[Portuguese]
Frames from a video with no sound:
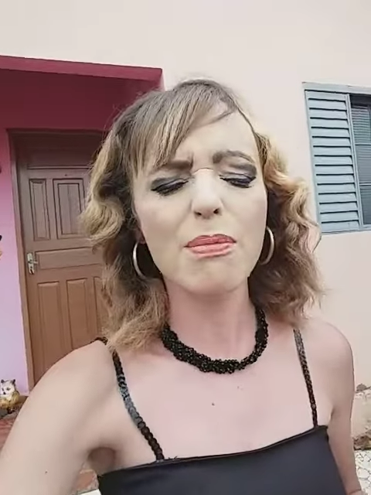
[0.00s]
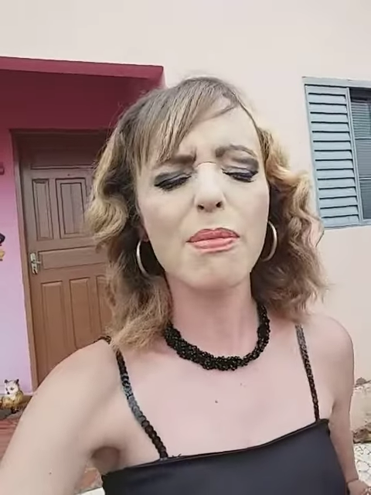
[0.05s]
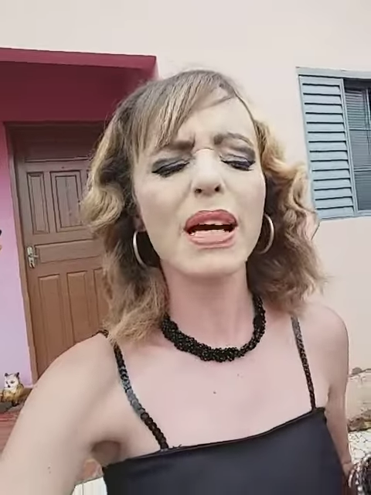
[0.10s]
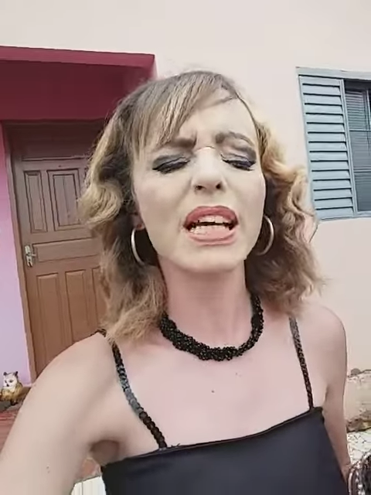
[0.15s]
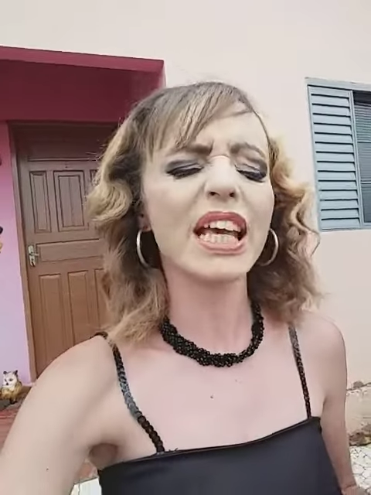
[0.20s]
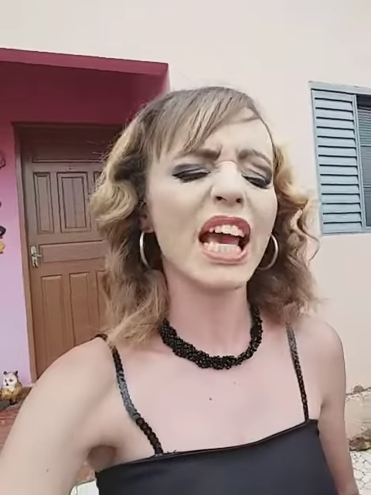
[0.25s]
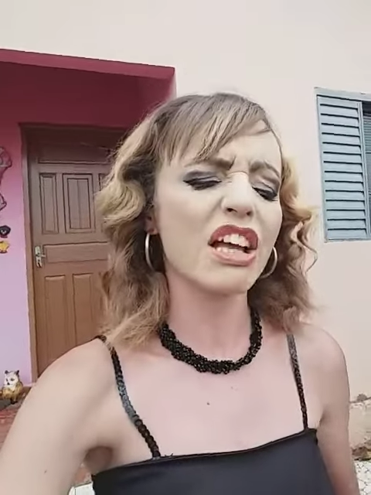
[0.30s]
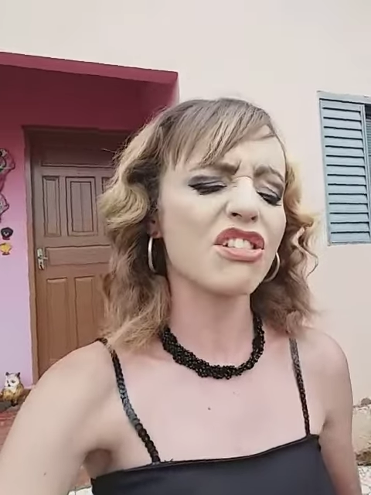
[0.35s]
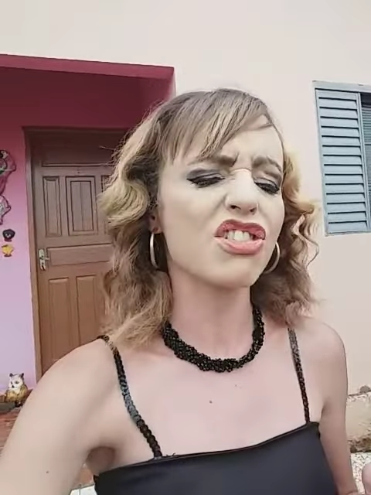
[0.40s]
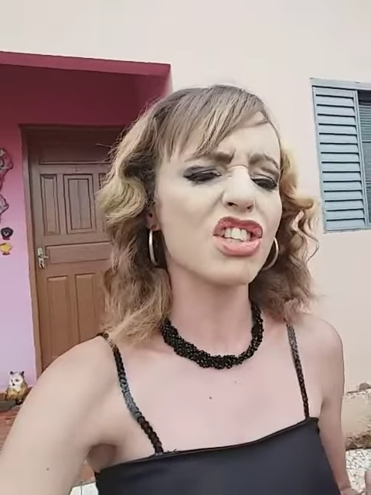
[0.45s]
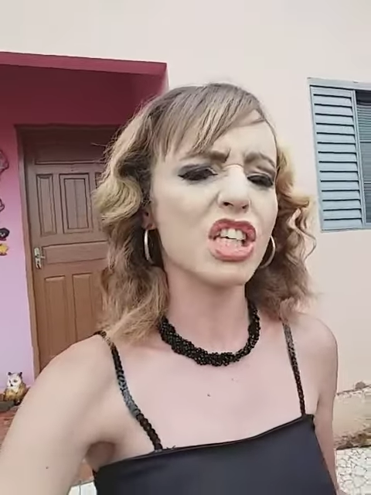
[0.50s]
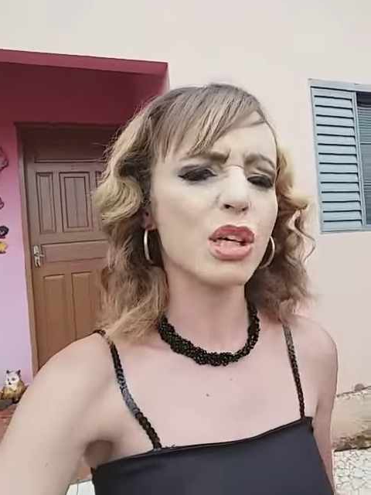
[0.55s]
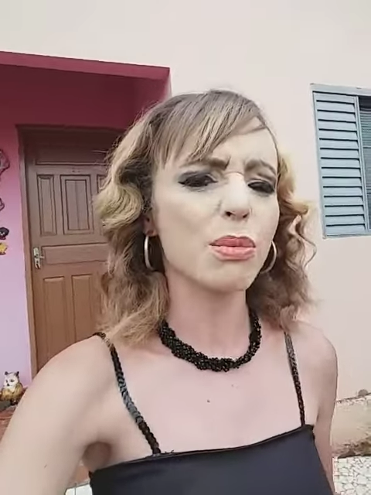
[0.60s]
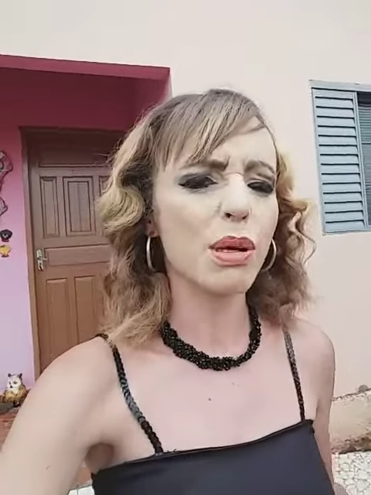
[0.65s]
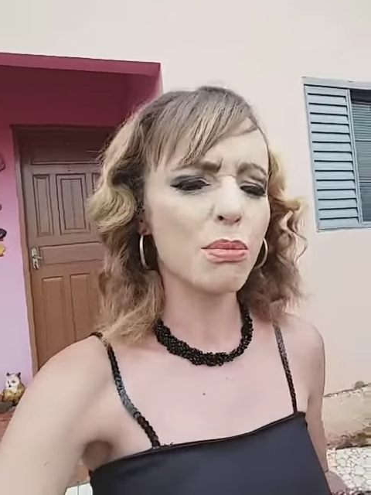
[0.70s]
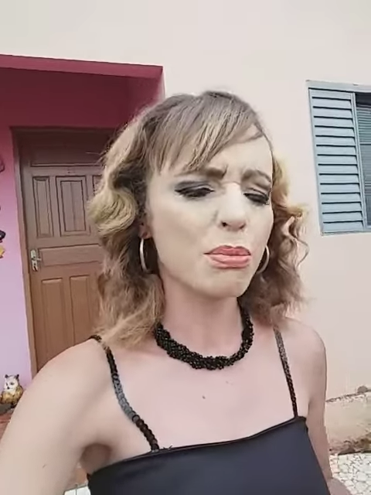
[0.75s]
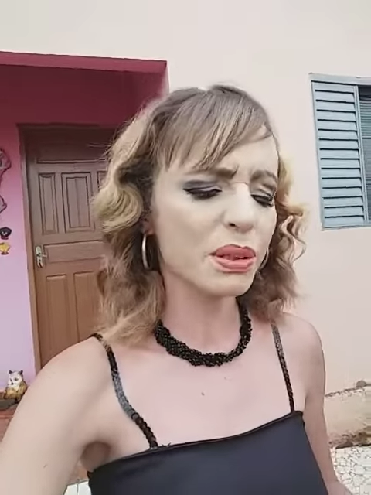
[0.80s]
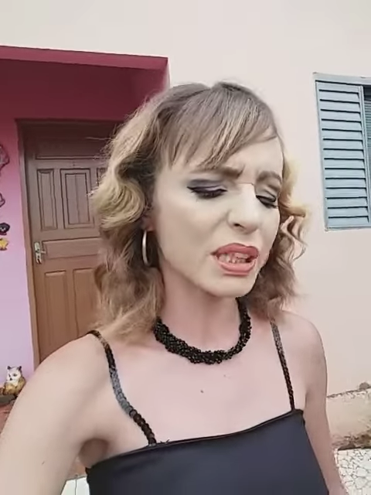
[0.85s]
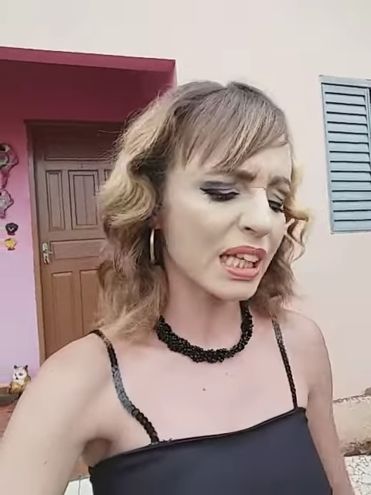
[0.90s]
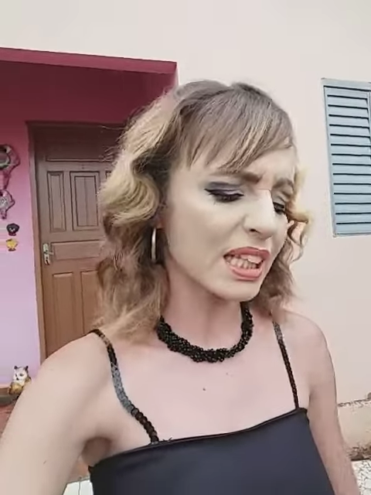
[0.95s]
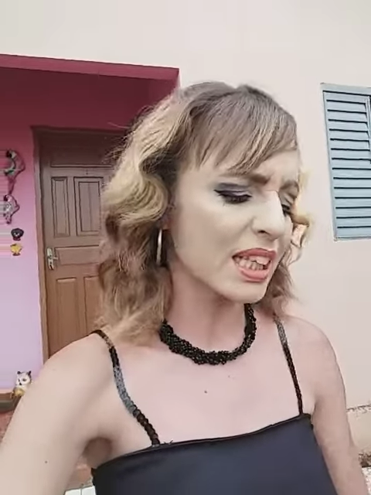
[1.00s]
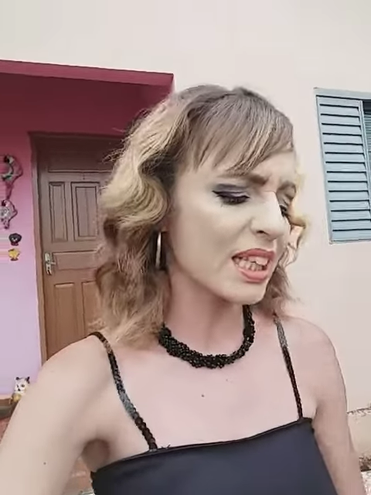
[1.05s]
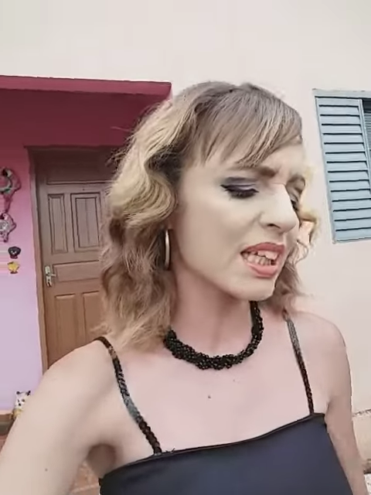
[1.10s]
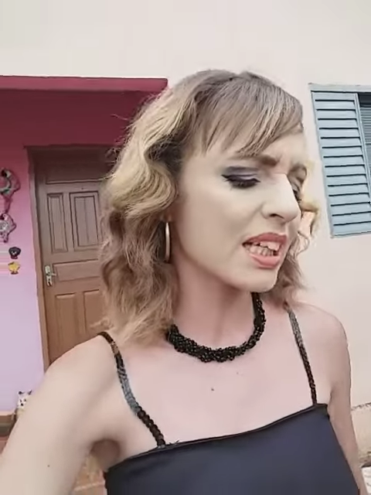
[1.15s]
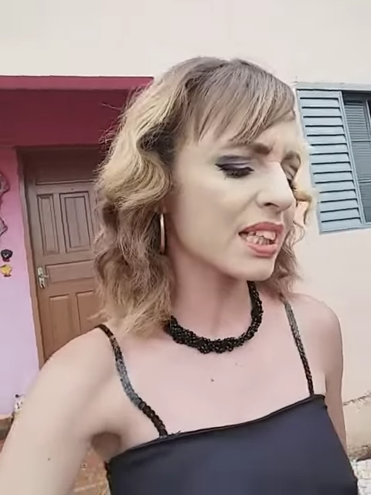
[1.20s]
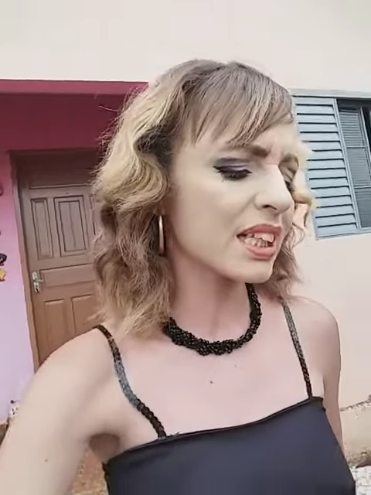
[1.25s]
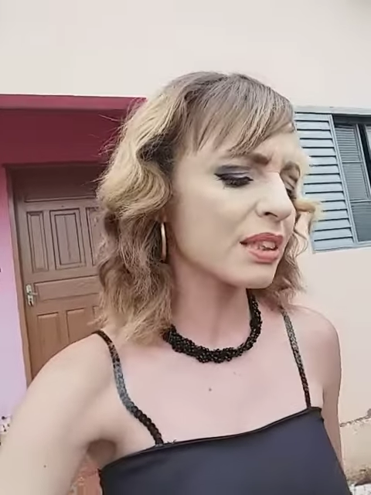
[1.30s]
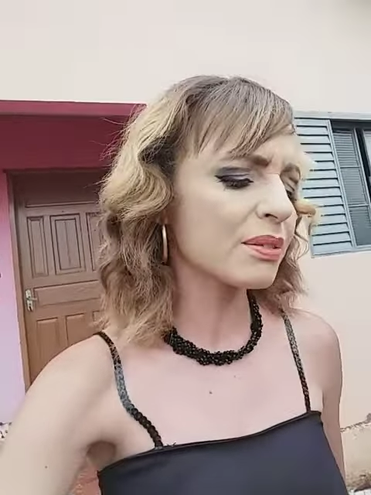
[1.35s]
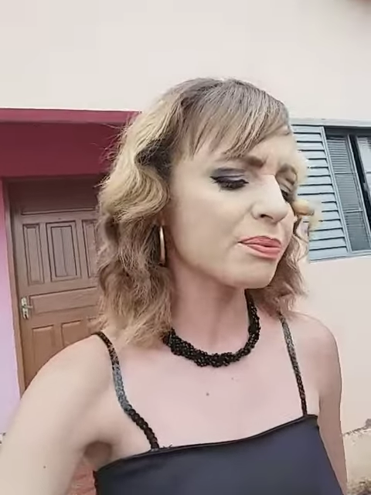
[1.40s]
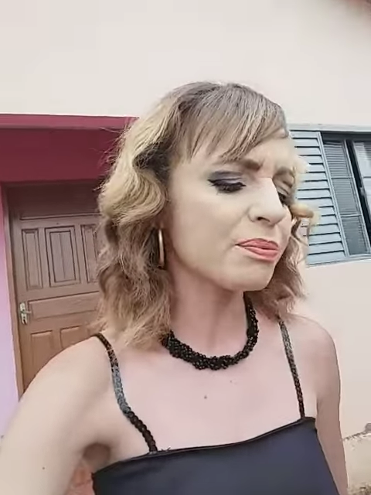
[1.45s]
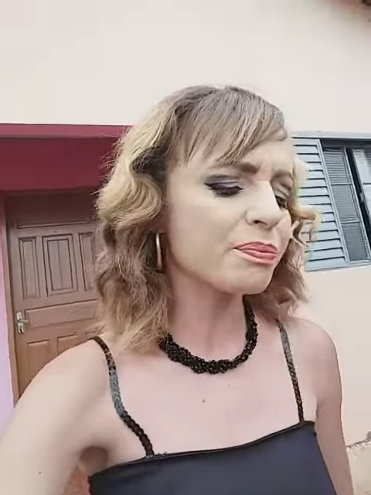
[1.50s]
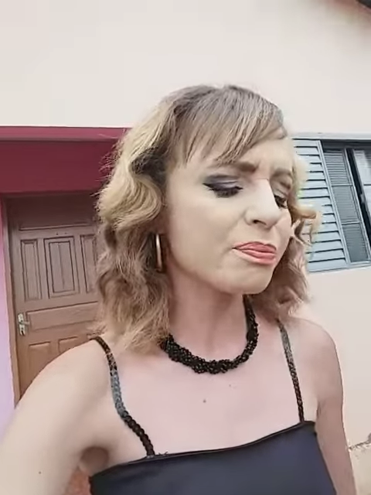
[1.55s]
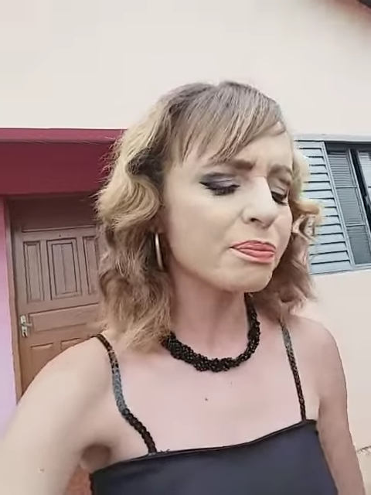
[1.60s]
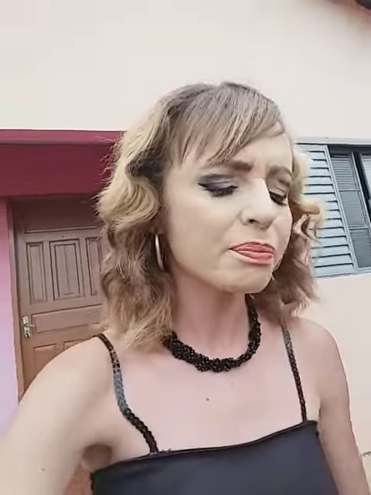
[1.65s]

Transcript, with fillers: maquiadinha, bem bonequinha, né?